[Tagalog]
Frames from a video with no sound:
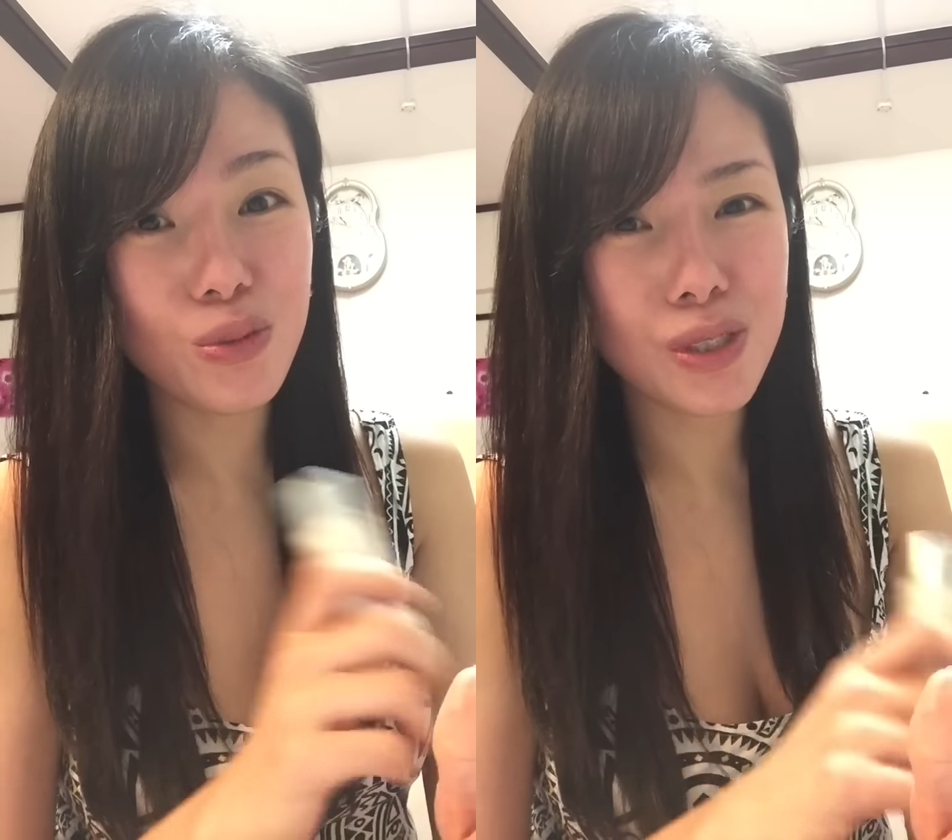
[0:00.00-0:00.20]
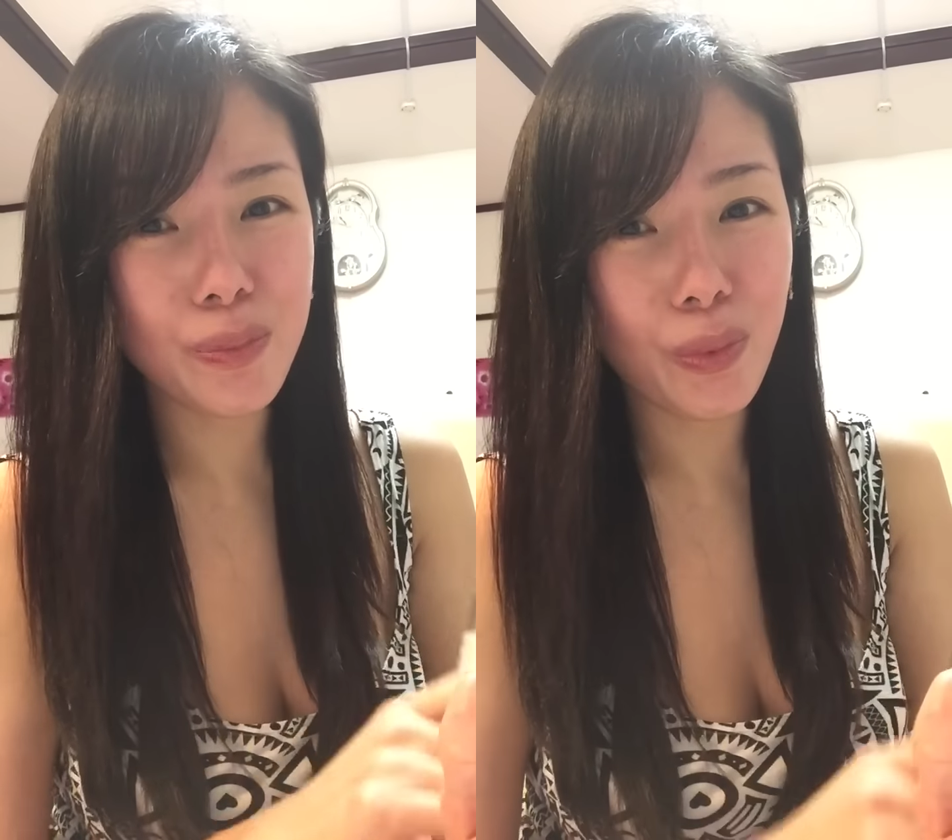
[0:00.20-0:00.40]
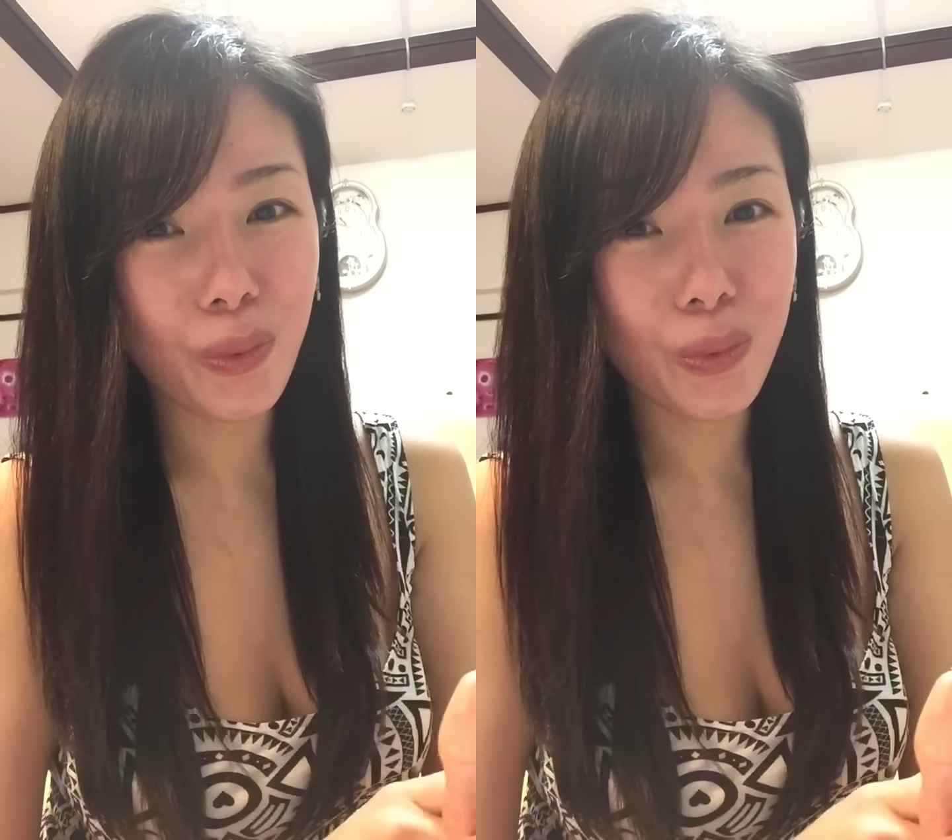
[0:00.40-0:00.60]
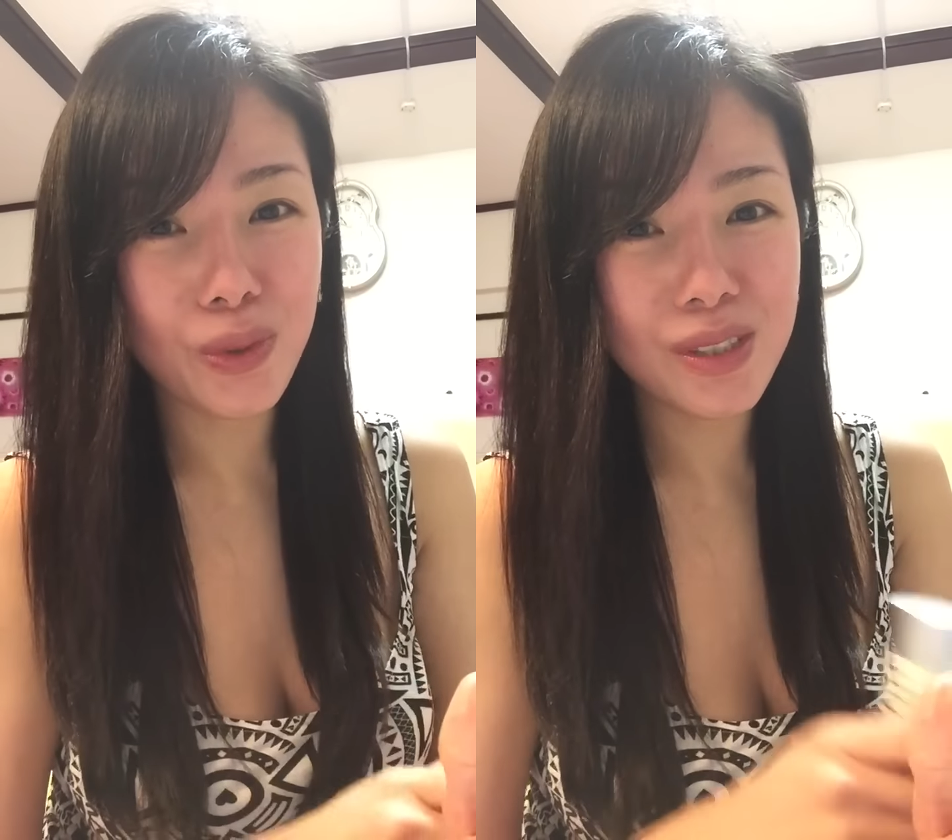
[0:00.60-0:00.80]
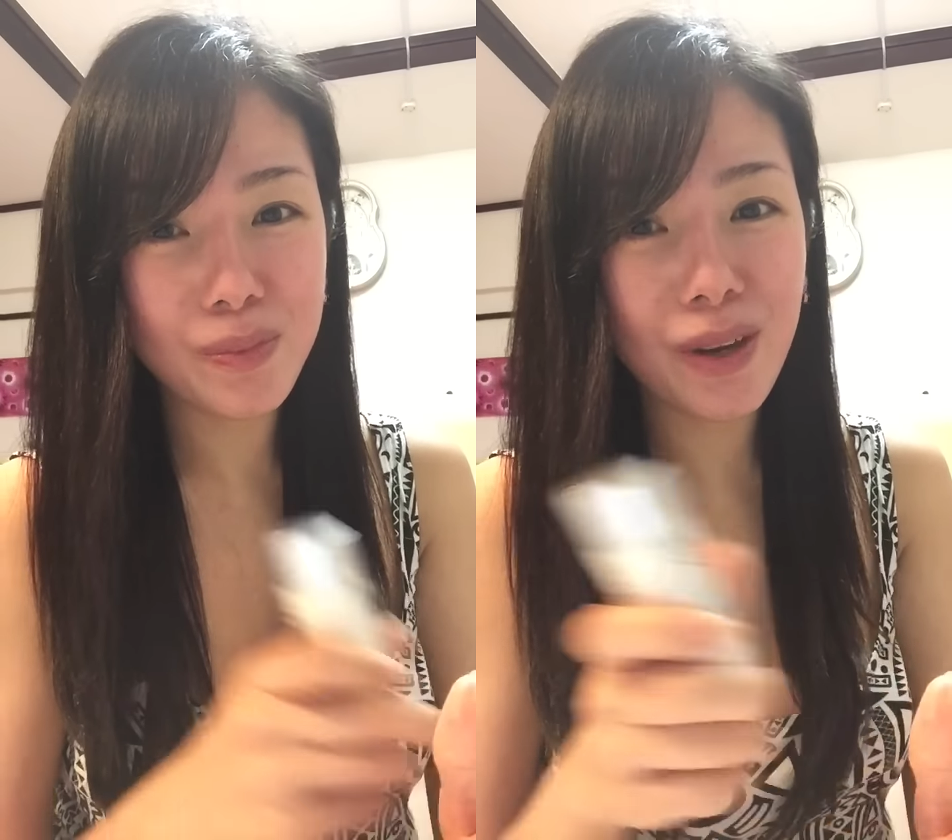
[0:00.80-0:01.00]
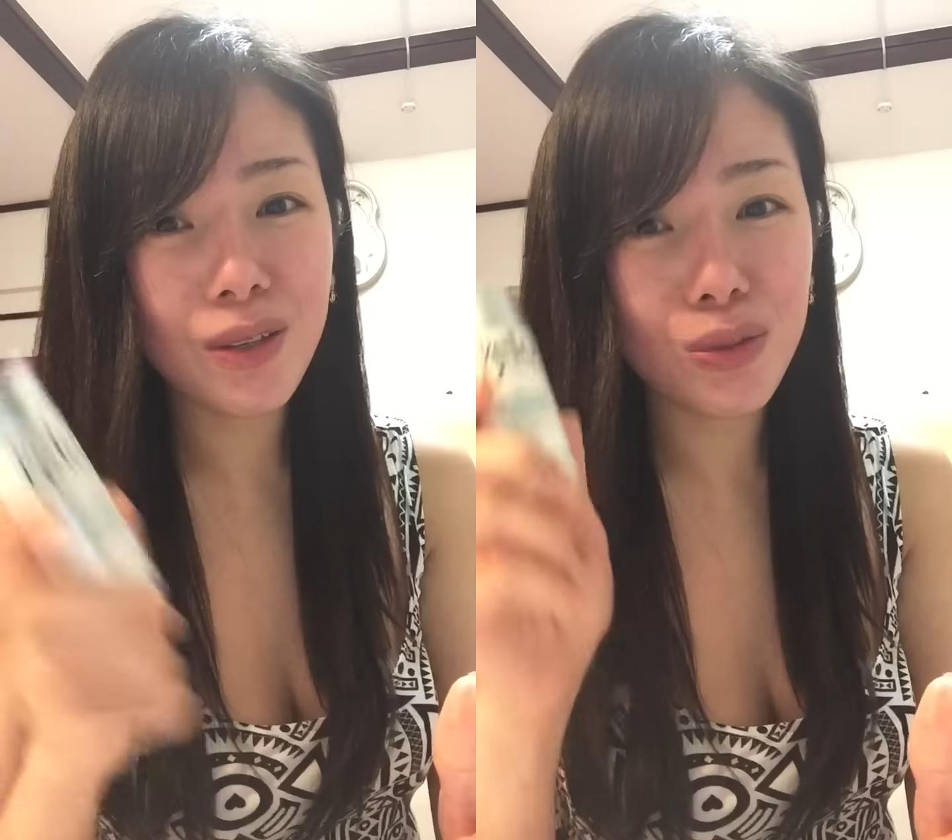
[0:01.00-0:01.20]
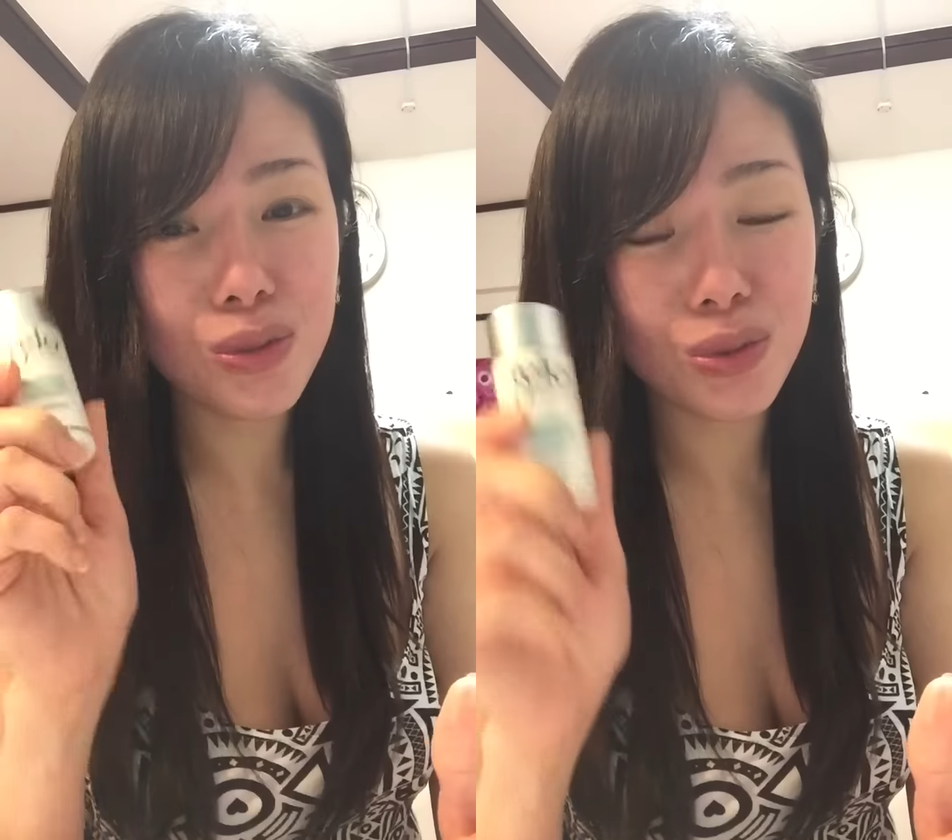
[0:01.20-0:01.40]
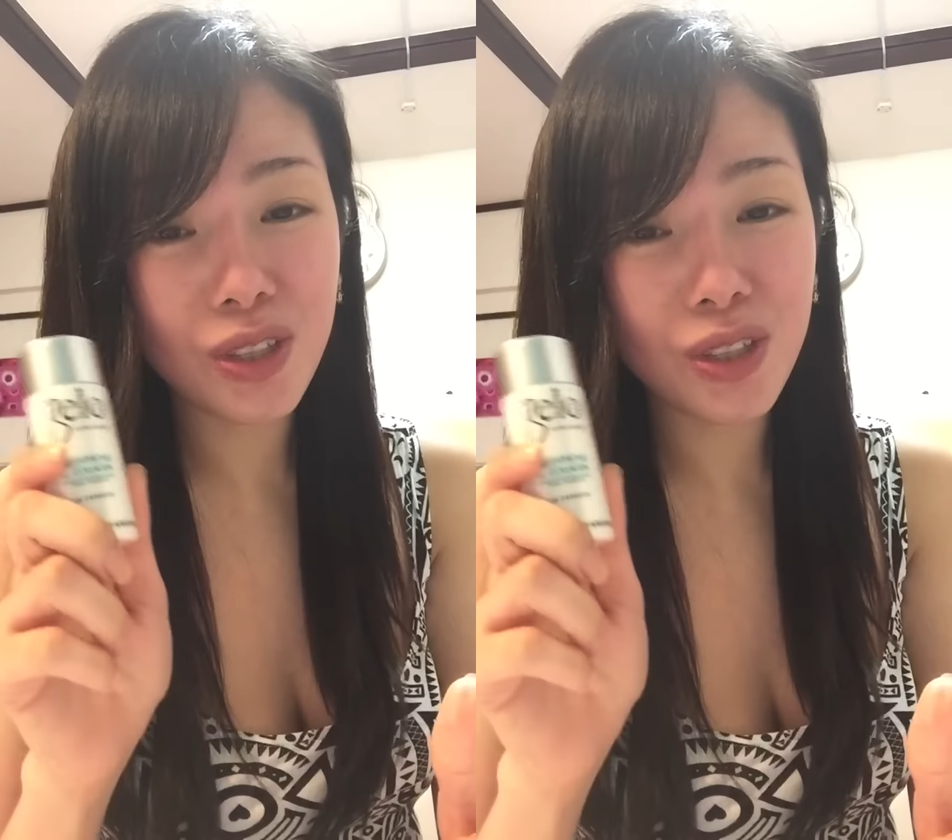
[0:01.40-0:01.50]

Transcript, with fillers: nakiusap po ko kasi parang gusto